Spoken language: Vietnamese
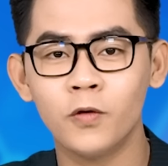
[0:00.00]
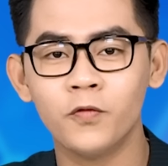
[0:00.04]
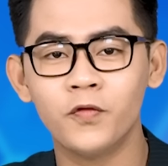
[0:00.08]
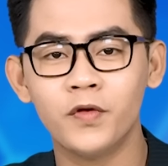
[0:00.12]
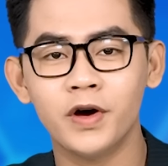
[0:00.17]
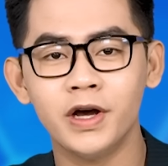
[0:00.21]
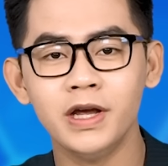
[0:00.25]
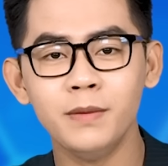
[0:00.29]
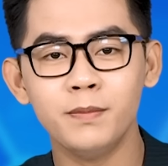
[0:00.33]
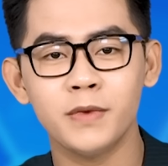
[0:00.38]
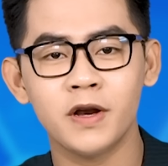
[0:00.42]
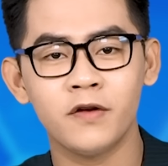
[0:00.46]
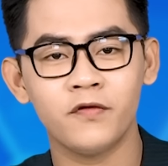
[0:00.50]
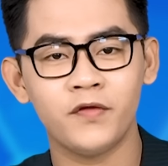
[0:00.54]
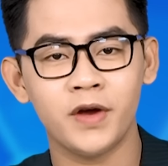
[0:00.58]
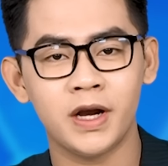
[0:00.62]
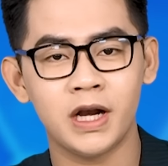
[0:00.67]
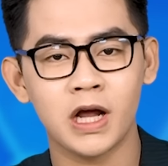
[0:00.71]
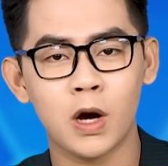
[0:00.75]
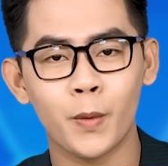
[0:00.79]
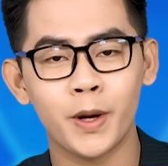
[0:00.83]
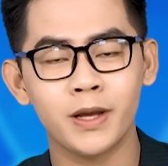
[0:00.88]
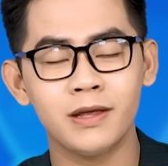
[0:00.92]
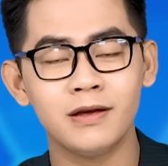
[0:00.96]
cùng với Bệnh viện
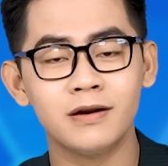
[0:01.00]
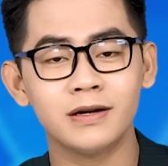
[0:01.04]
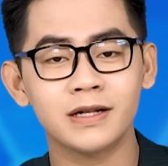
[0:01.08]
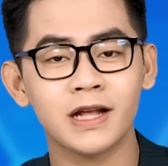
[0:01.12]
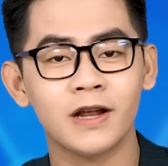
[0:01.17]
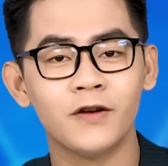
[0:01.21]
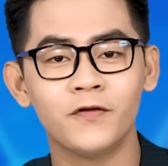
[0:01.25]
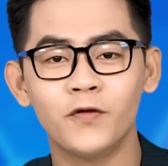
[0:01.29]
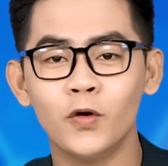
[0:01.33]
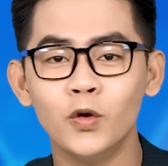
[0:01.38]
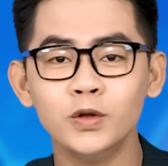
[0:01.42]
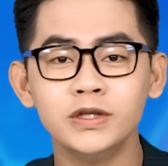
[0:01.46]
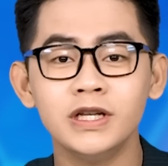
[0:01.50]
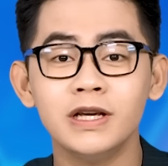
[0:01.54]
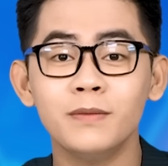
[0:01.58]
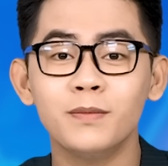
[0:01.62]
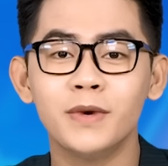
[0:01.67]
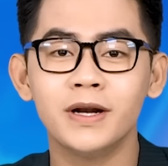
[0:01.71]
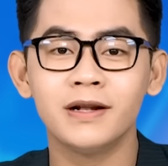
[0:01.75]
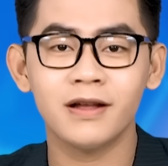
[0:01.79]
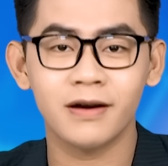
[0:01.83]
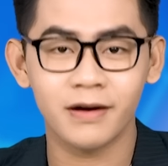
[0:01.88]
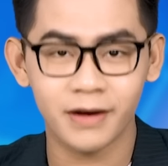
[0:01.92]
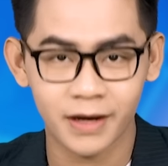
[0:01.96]
Đại học Y Dược Thành phố Hồ Chí
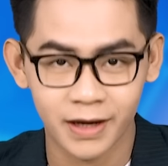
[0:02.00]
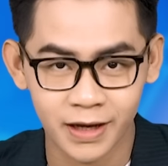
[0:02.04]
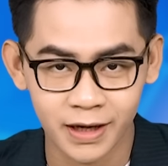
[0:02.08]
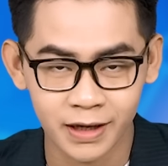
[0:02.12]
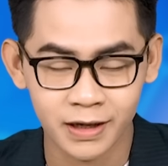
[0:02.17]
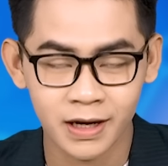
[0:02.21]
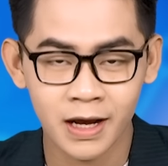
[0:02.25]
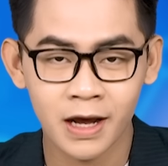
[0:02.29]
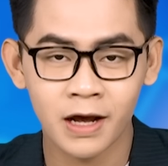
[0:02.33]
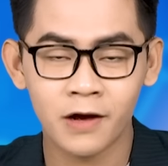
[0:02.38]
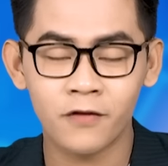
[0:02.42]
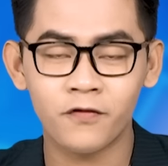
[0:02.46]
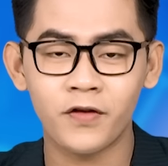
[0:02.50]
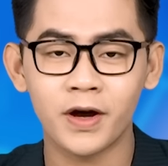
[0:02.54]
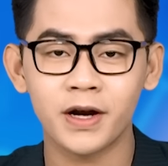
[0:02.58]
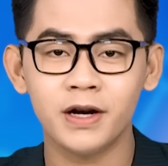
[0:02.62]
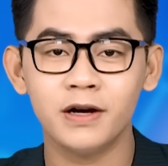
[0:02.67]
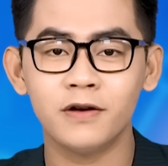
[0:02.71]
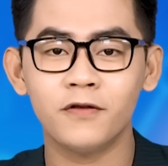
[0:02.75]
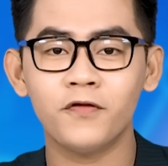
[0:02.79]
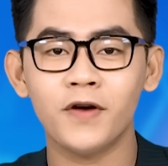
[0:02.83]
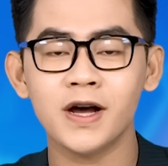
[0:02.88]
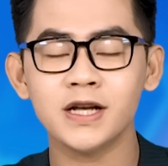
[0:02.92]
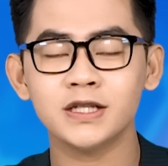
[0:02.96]
Minh thực hiện và
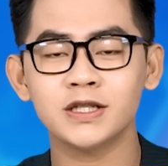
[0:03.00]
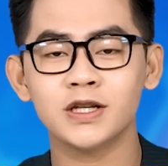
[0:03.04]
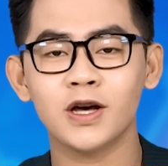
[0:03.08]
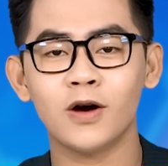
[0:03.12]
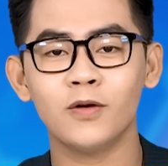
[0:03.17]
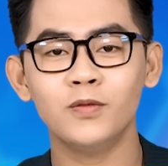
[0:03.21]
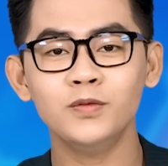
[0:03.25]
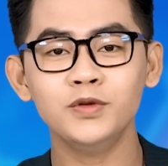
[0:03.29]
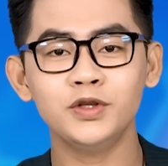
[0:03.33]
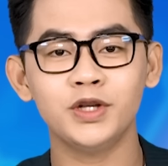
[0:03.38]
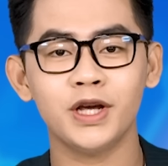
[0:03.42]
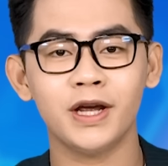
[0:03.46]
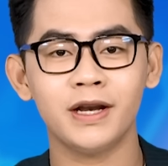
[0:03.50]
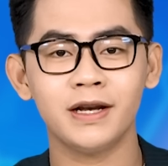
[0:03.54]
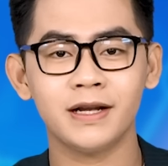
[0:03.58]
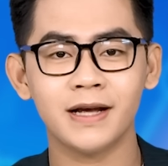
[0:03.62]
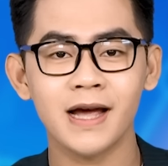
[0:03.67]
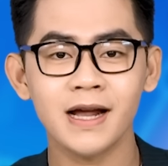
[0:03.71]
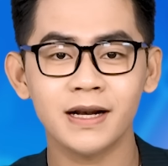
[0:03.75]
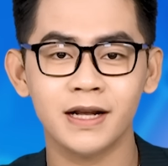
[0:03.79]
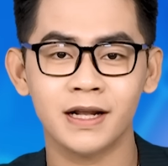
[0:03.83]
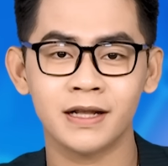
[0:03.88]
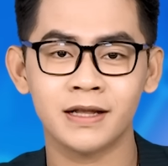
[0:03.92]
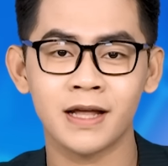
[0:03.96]
được phát sóng trên
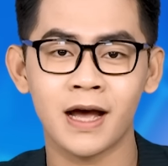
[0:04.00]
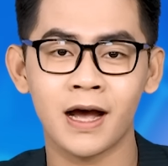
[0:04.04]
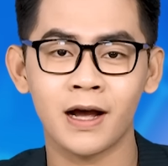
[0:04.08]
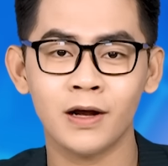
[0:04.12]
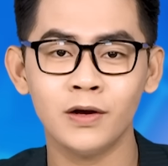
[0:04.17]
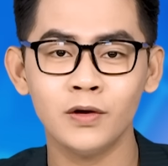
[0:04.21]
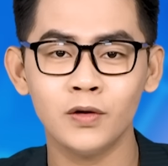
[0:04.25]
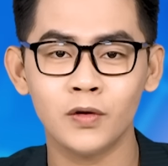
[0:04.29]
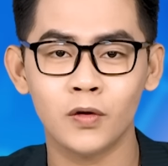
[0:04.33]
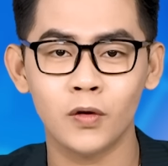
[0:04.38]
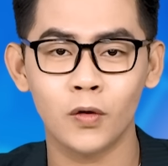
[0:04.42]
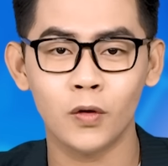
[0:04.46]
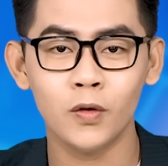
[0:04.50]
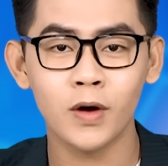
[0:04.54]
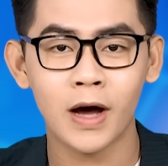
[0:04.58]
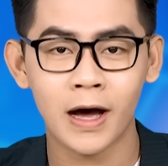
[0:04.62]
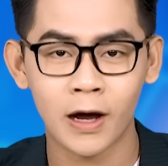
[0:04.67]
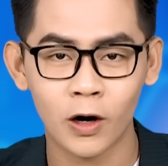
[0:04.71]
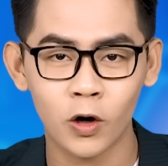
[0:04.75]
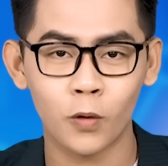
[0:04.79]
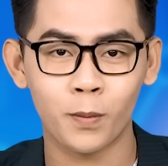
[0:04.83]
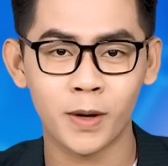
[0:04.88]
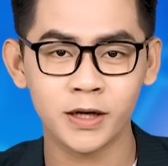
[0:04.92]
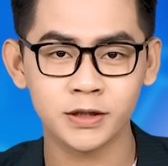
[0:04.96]
các nền tảng của
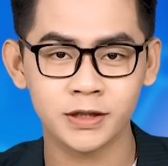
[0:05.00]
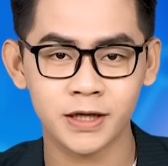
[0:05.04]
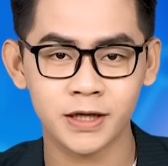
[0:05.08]
Alo Bác